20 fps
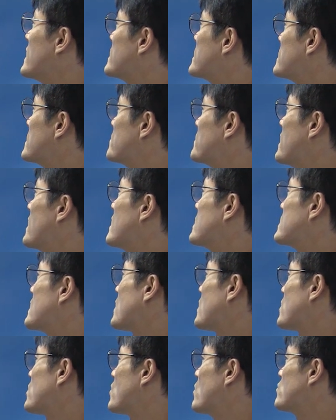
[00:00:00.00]
했지만
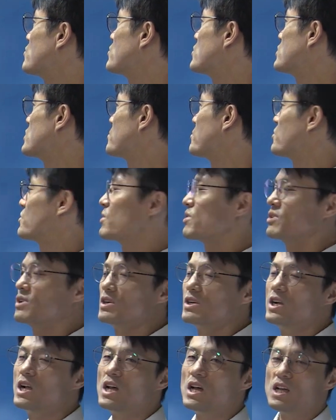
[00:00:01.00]
자, 결국은 이제
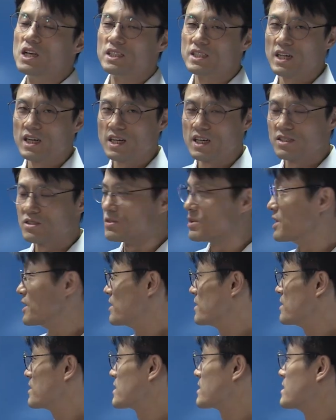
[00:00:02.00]
표현을 제한하는
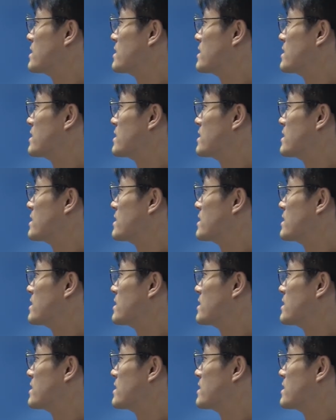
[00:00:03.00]
거예요.